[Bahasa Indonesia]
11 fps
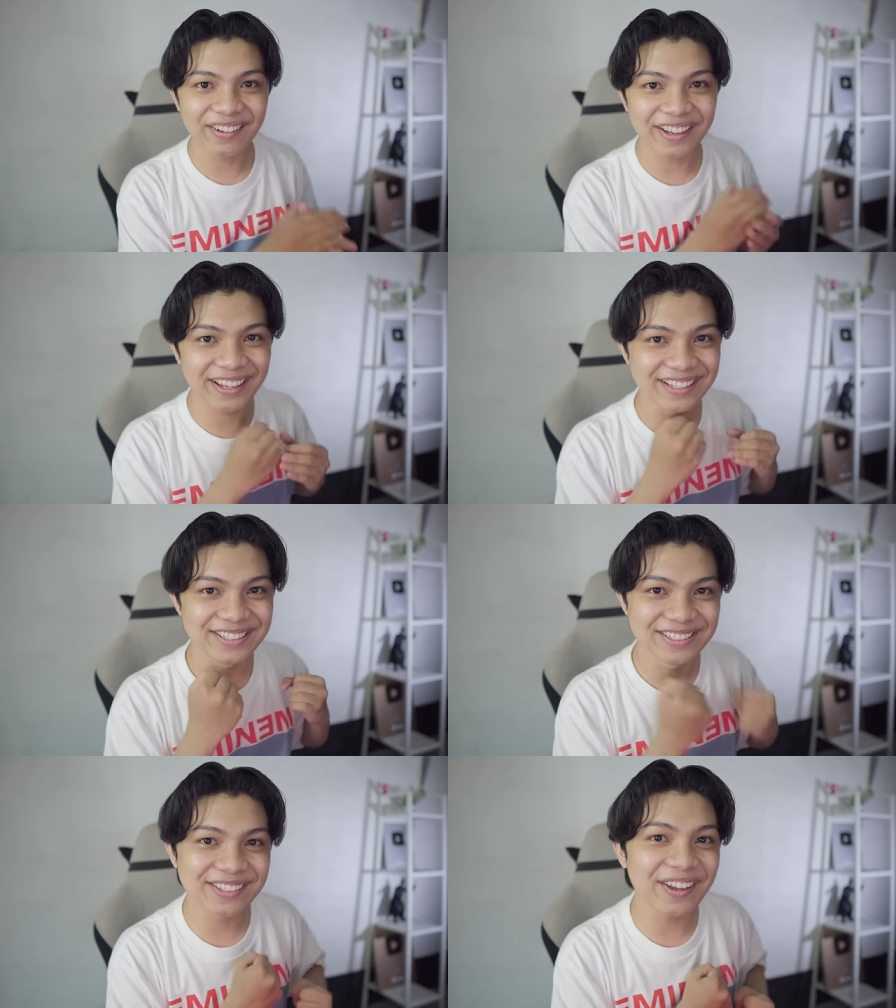Oke,
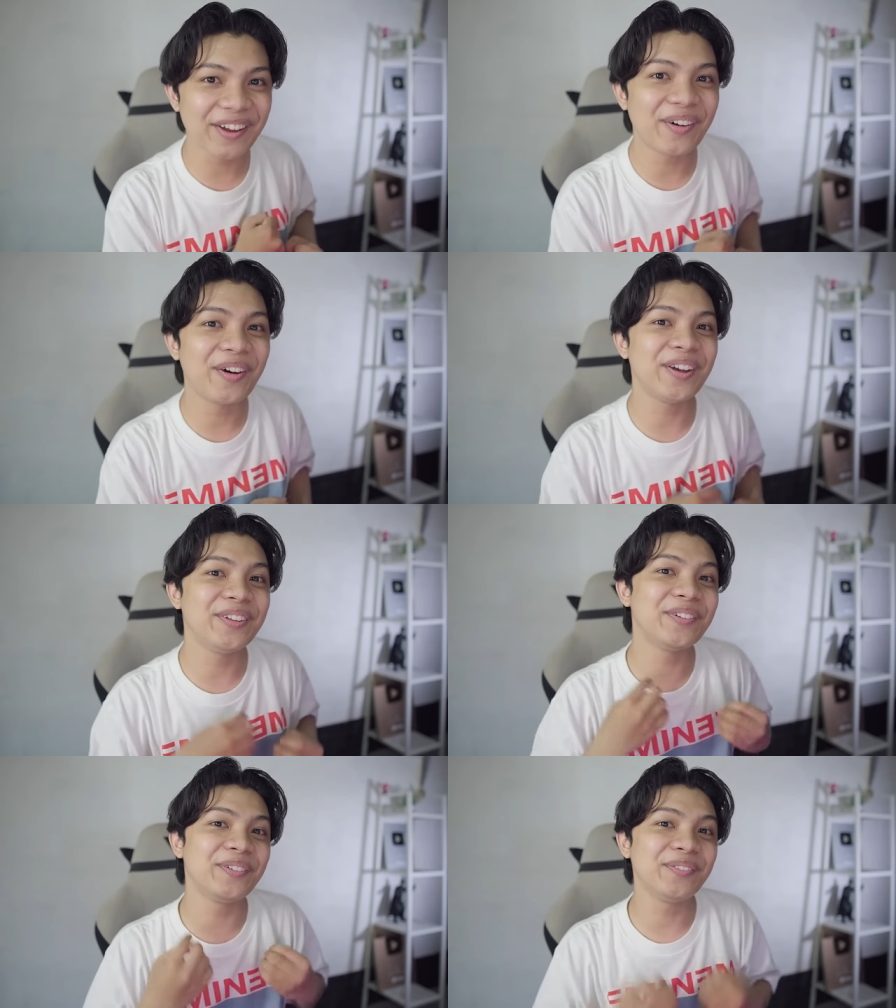okay, saya
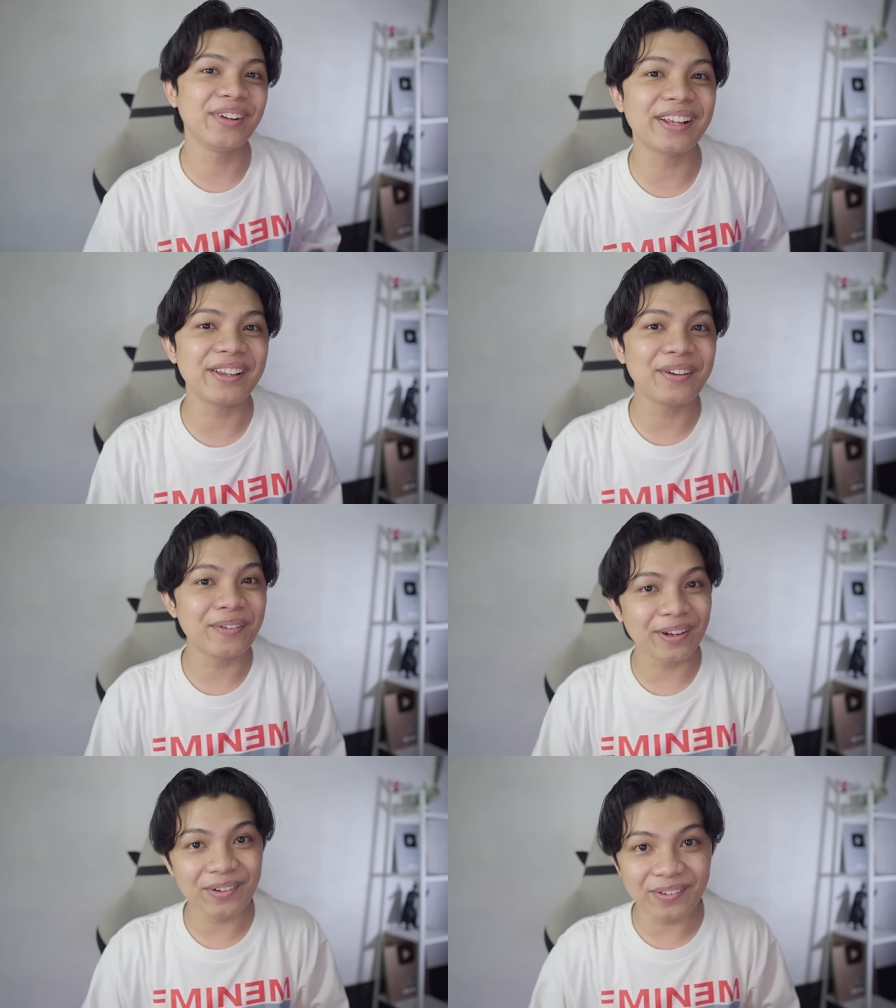Ahoy Nun, balik lagi
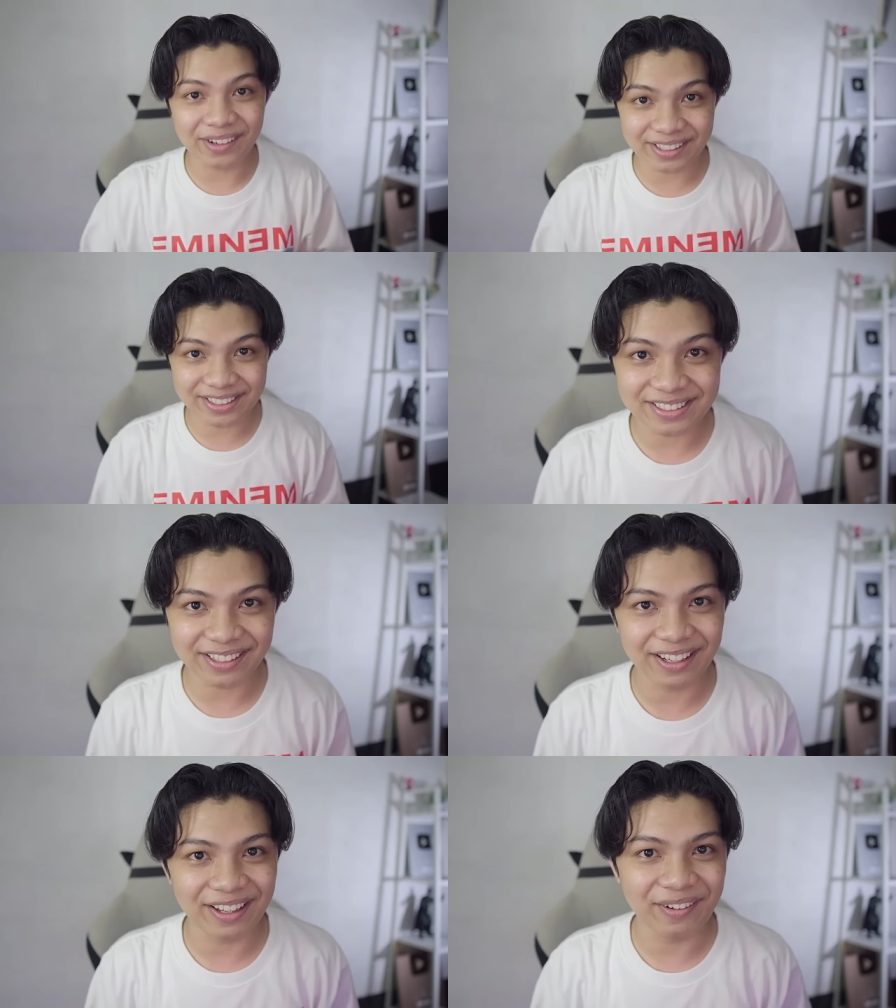bareng gue di
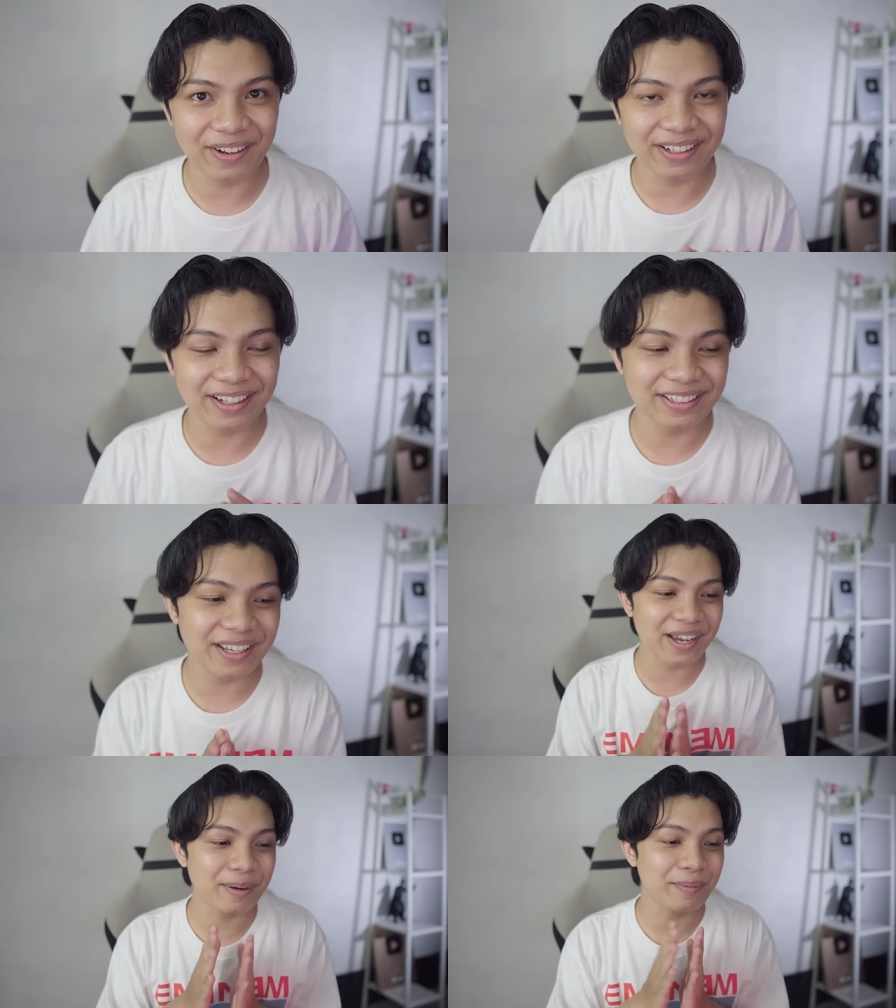channel Ahoy Dan
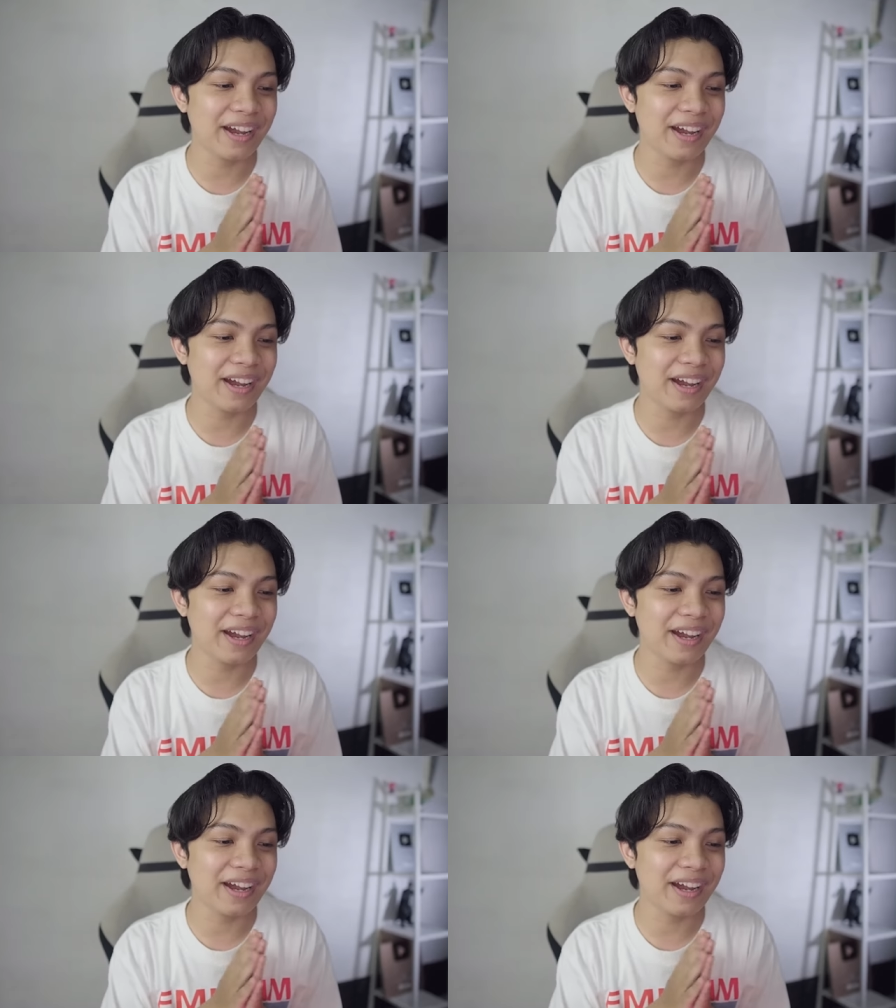ya,